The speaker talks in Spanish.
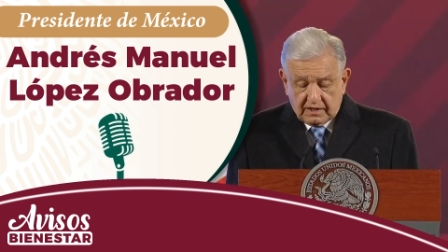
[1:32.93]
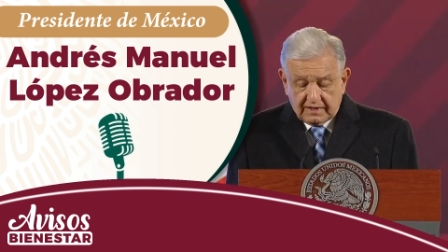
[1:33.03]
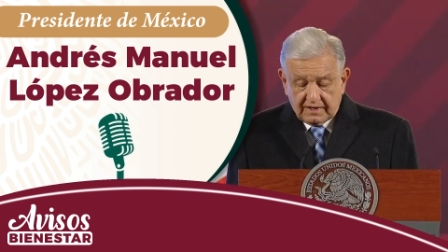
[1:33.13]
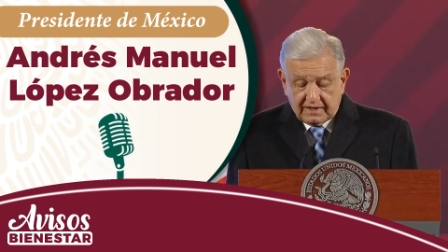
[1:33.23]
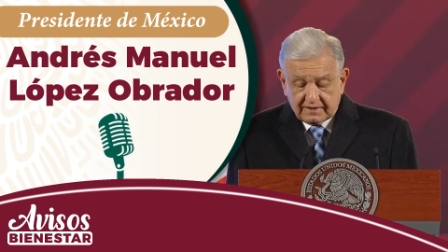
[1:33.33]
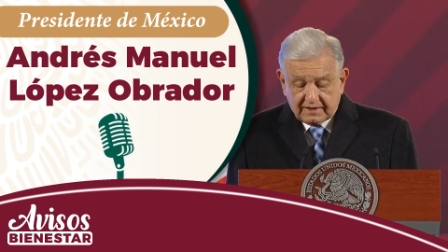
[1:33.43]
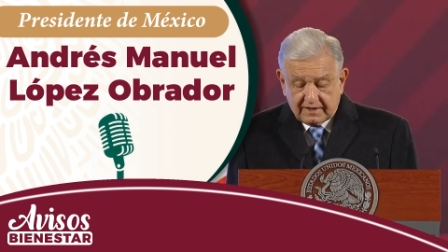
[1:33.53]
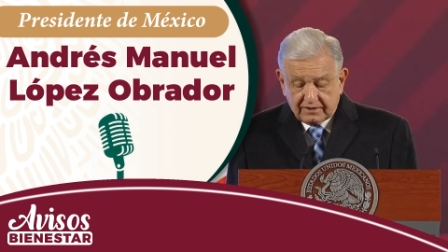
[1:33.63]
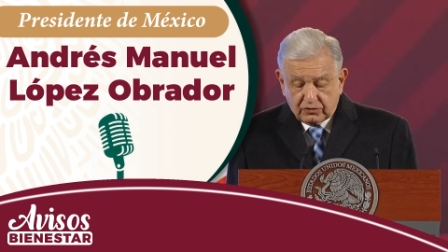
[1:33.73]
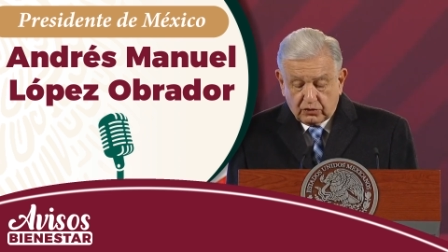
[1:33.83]

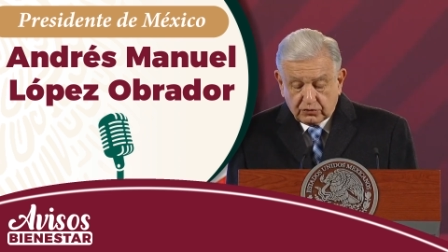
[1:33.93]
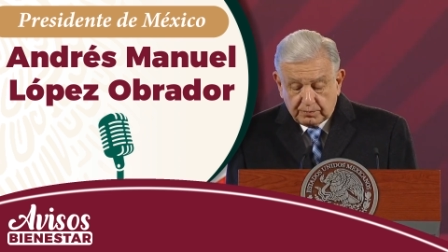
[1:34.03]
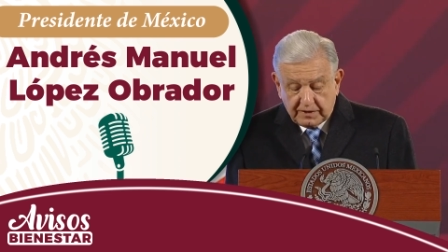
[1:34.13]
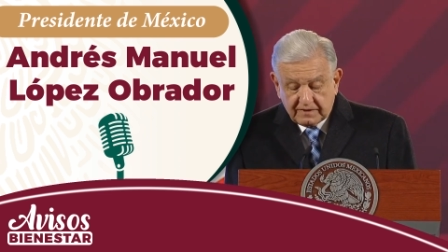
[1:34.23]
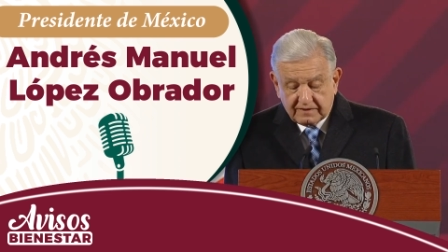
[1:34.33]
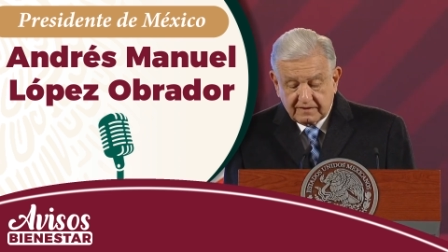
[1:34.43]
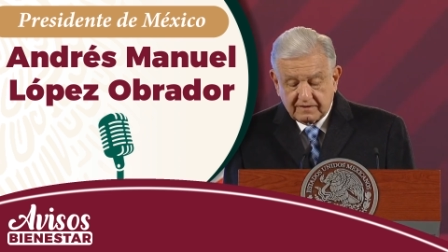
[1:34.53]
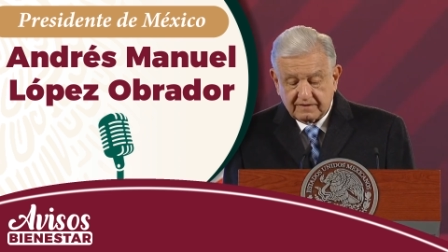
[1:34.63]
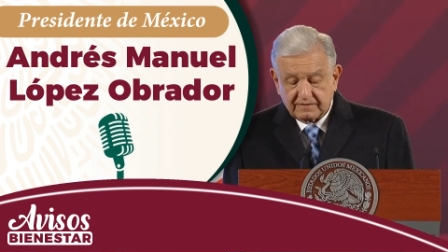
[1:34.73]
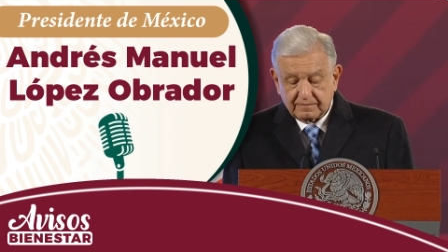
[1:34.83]
adelantar dos
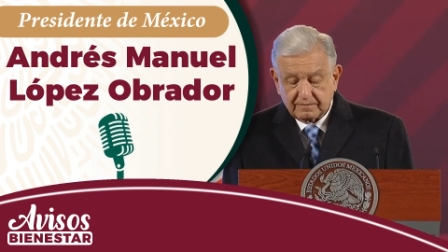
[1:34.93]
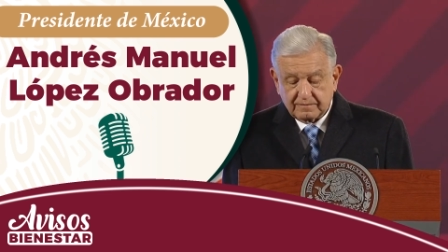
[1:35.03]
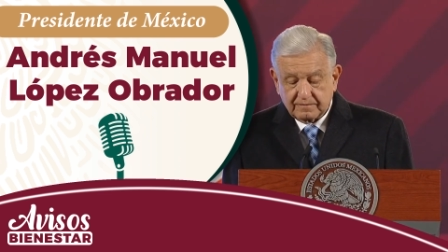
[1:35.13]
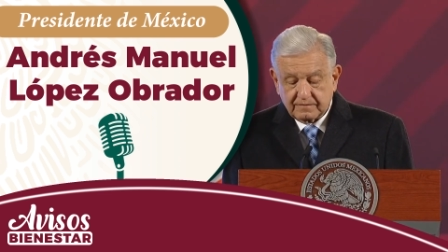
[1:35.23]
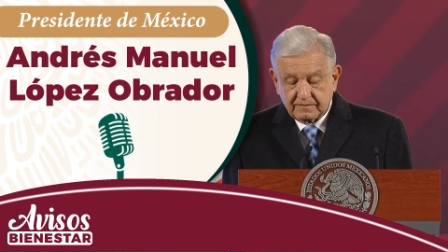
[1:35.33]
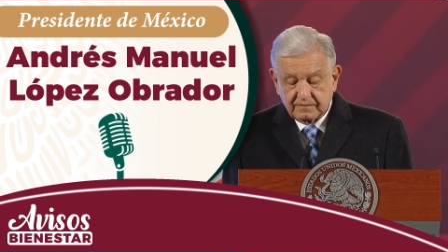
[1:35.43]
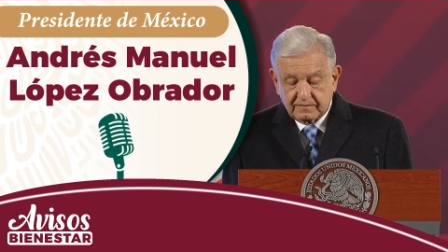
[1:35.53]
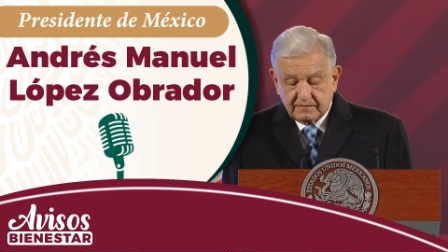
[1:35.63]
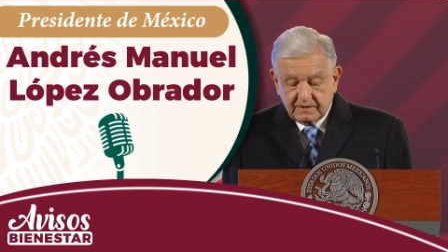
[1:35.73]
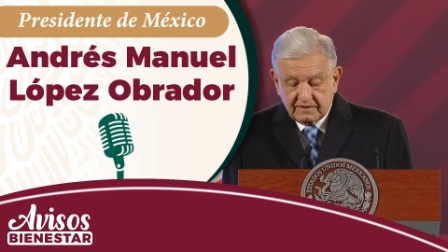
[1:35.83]
meses
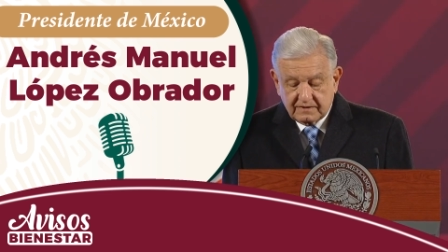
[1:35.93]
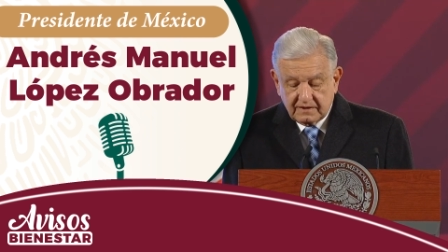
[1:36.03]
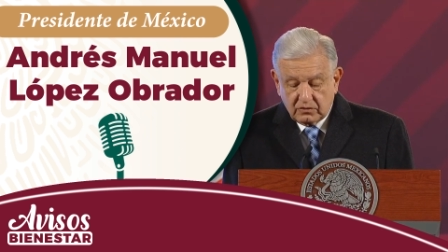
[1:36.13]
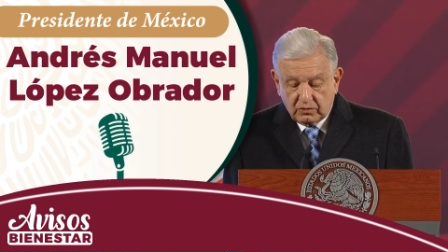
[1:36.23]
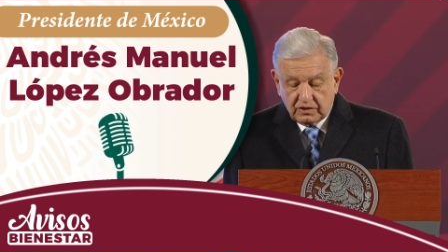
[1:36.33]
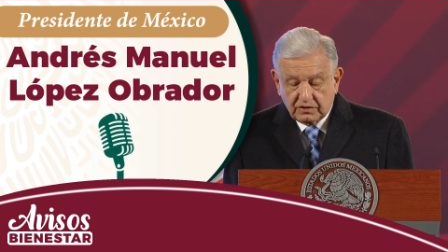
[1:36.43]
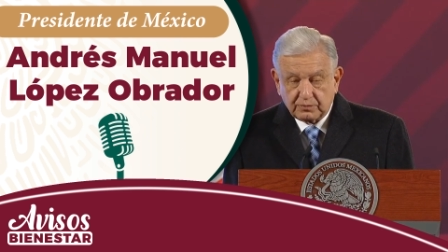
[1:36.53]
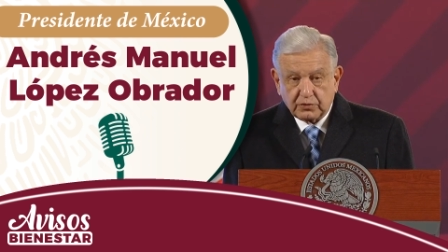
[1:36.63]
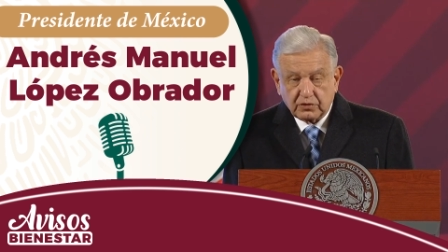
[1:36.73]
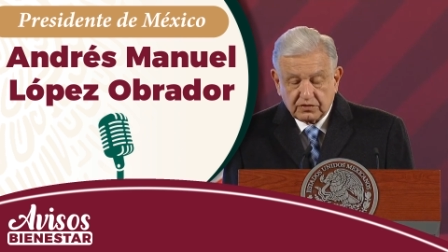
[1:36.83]
desde el lunes
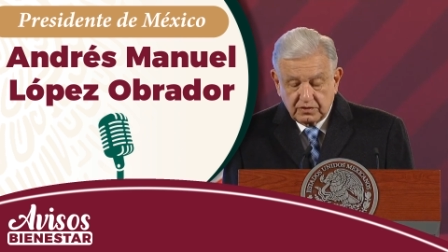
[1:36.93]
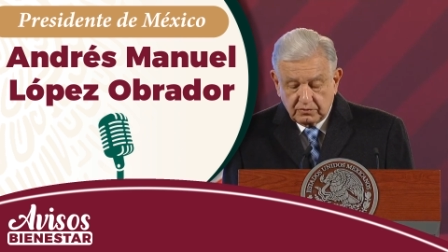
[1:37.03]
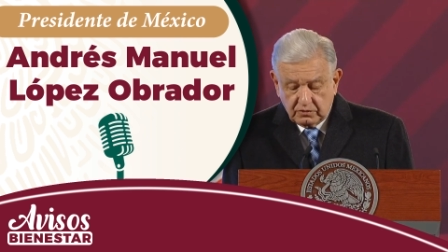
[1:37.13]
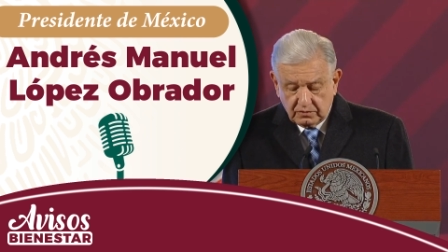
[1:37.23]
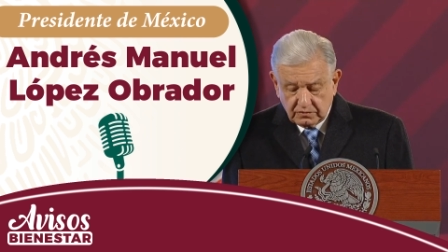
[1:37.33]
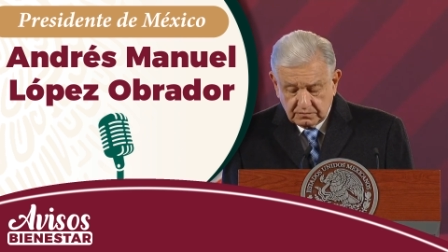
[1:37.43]
próximo